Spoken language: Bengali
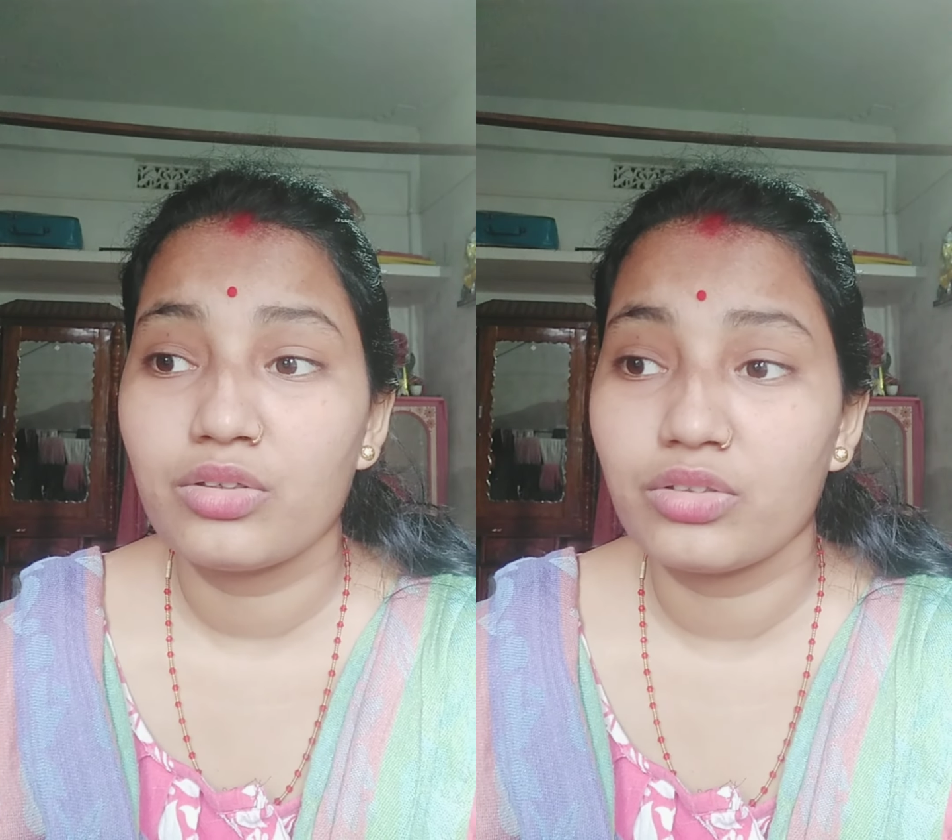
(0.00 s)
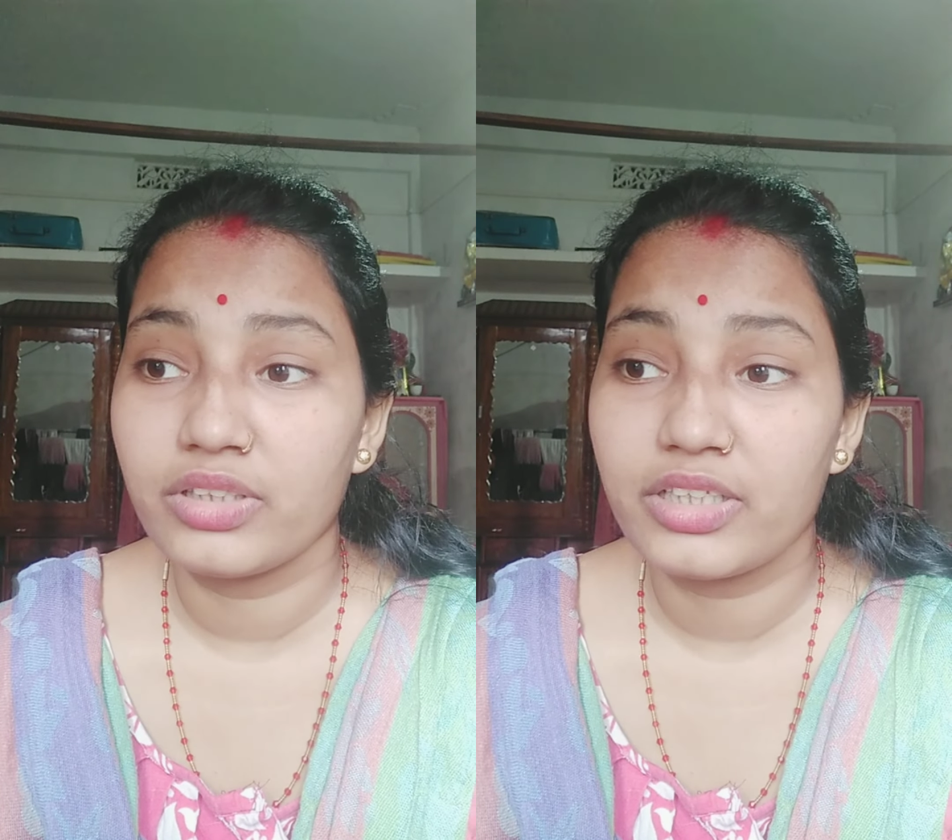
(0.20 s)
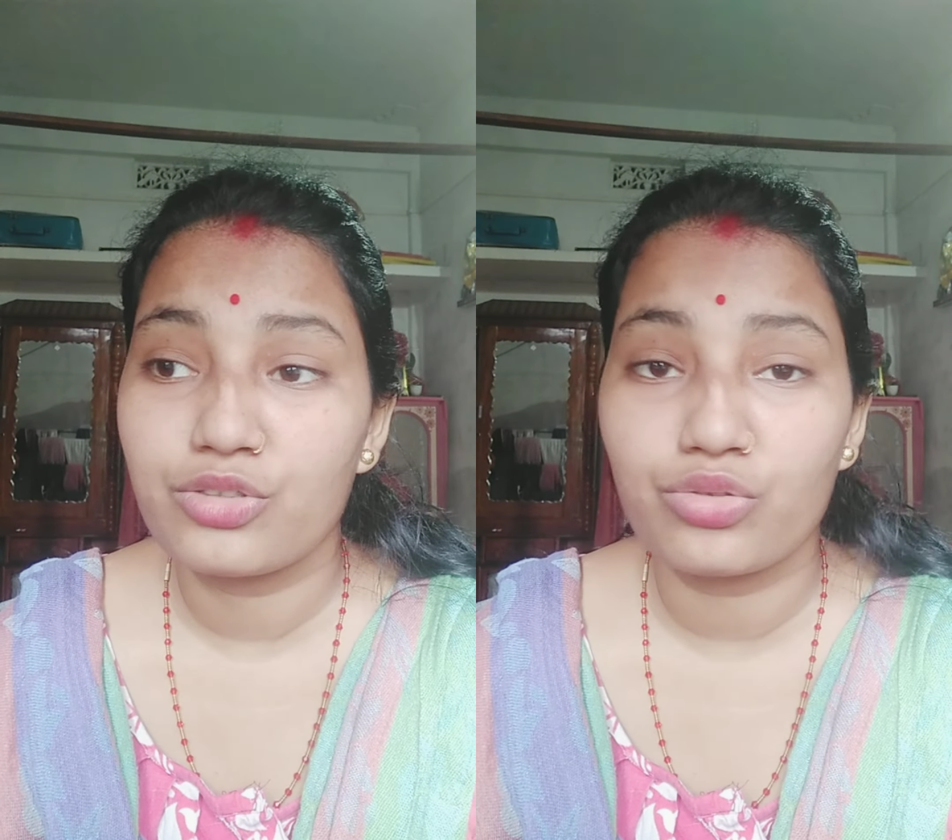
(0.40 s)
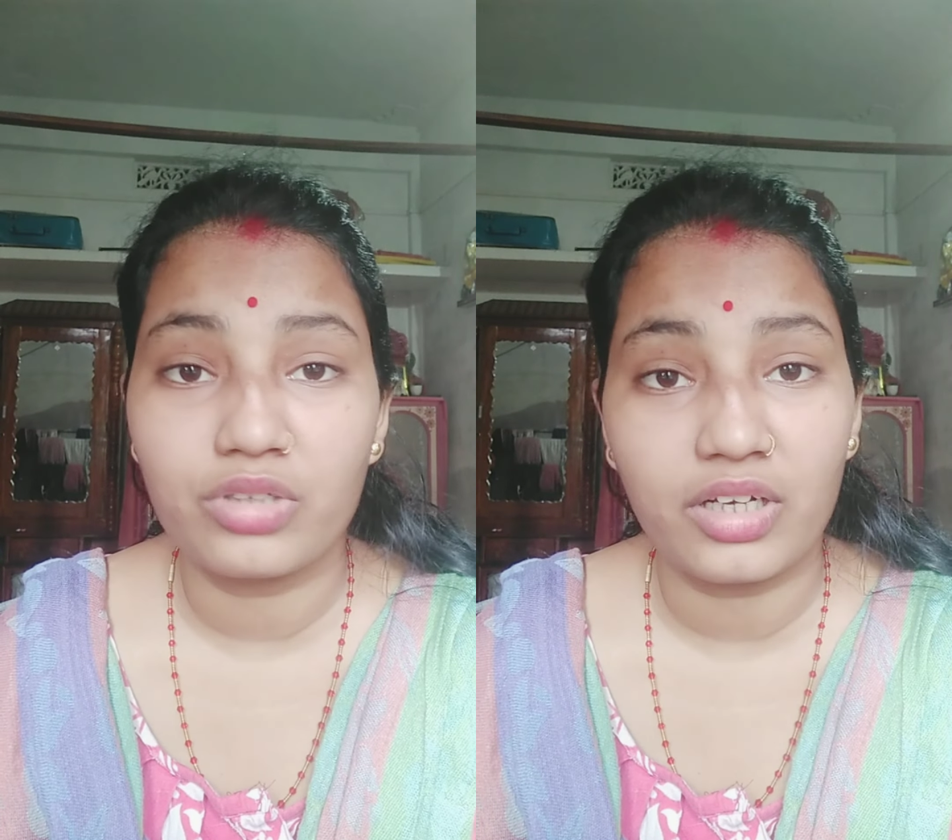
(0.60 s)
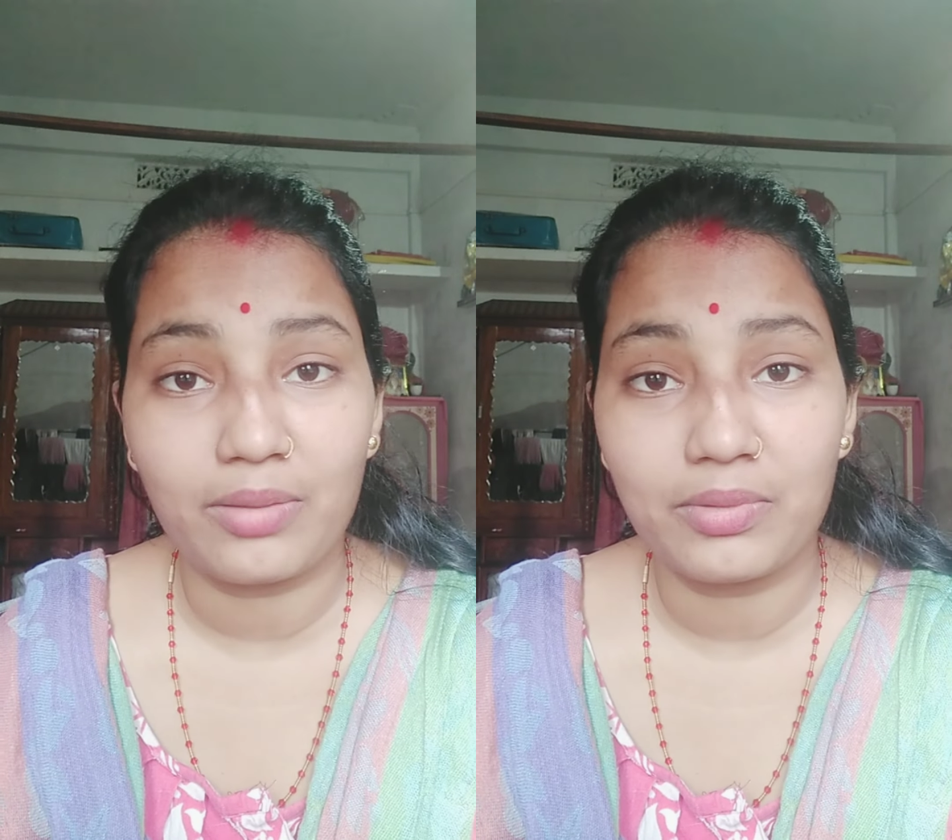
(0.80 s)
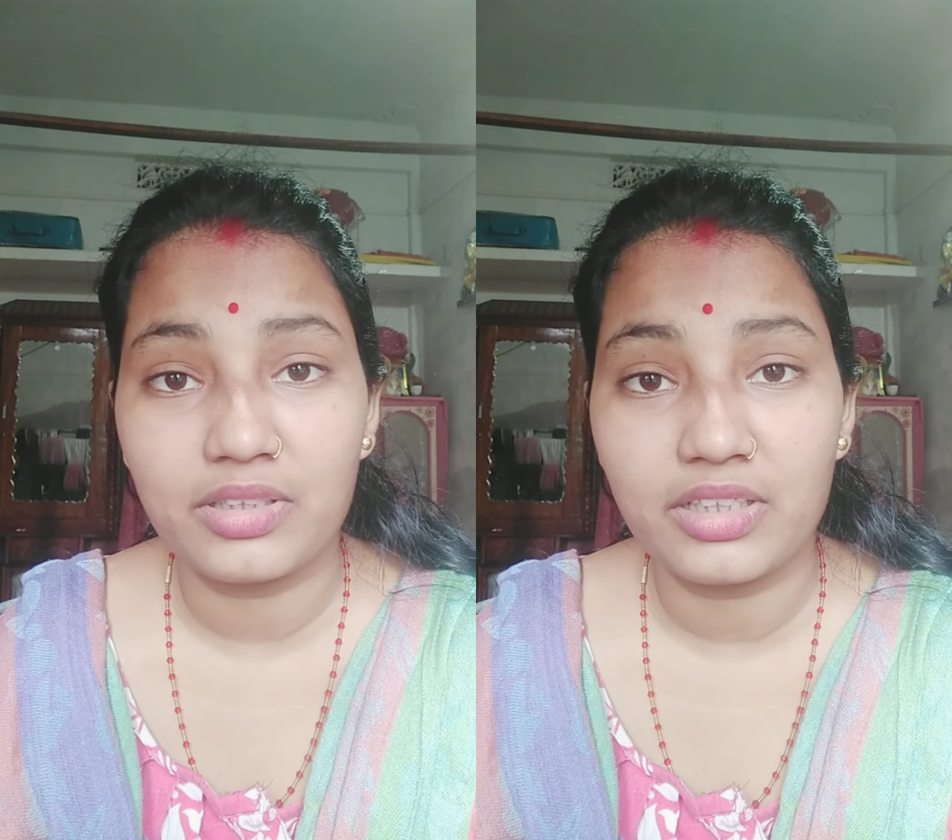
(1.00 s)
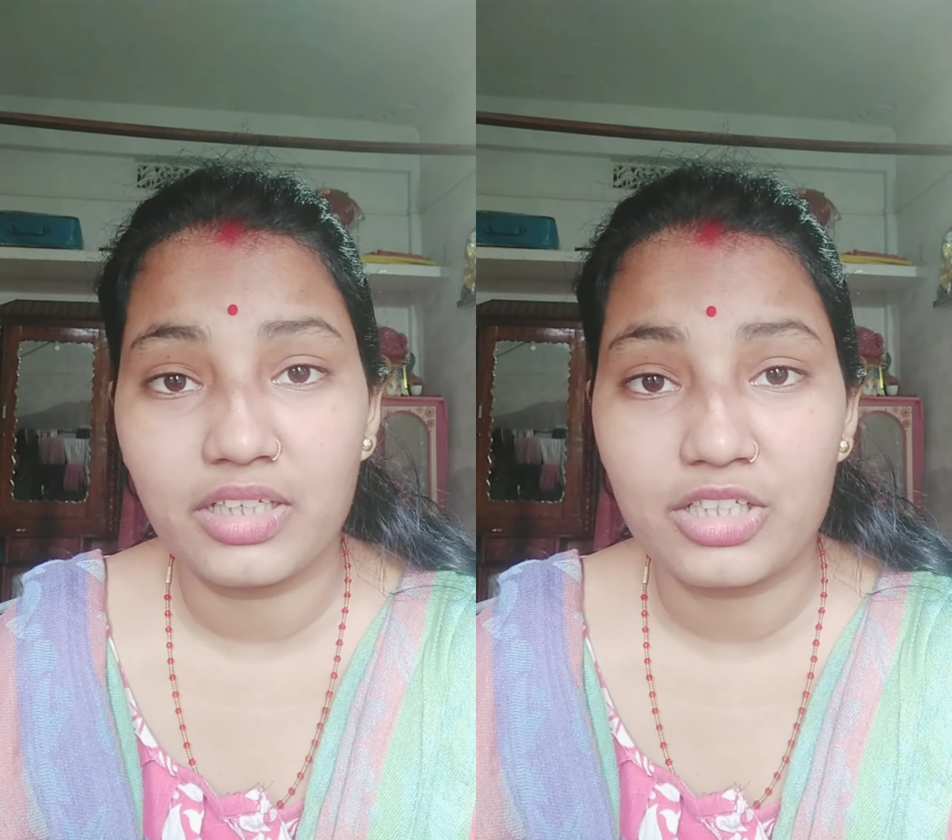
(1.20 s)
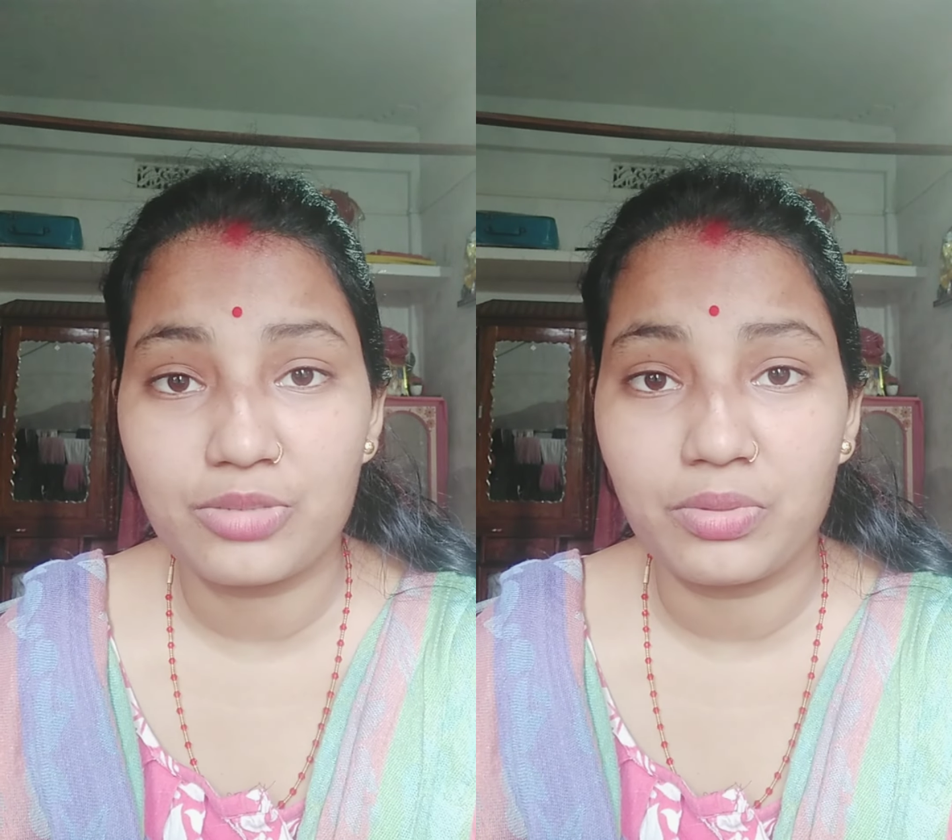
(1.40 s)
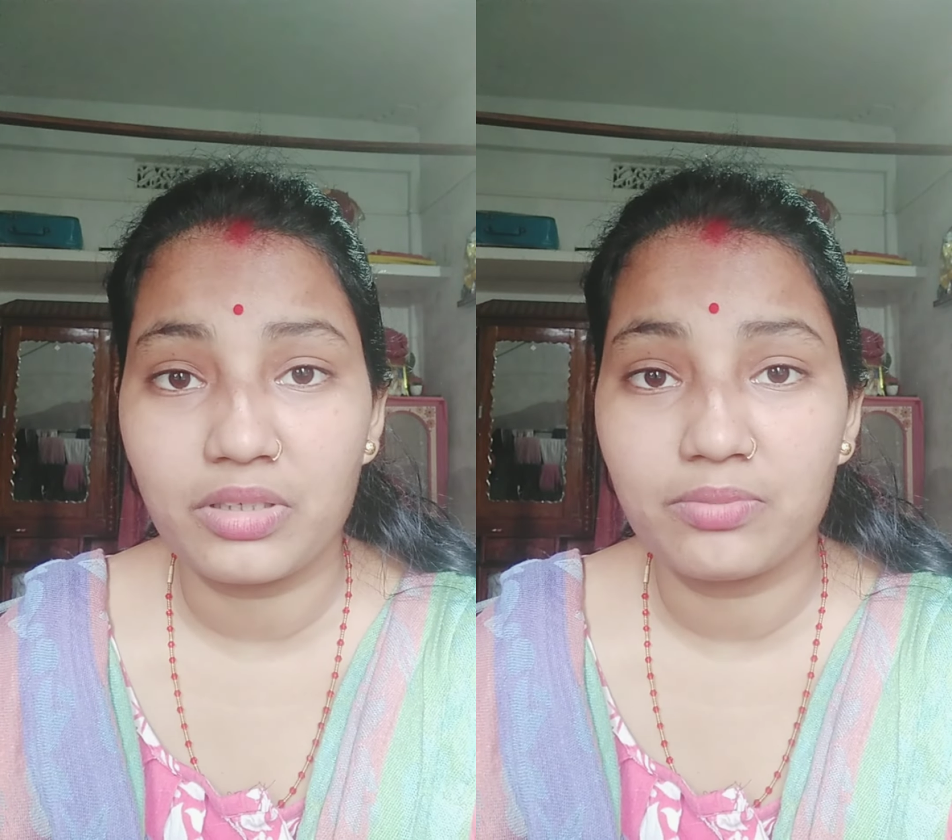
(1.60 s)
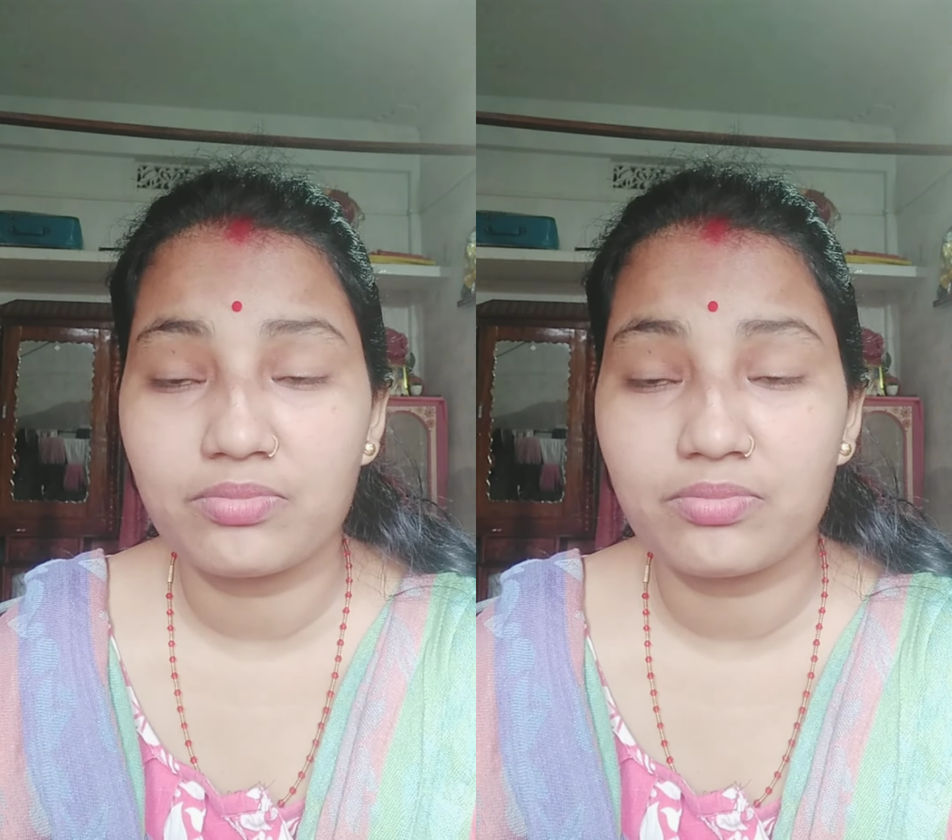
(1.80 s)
ওদের শুকনা খাবার দিয়ে আসবে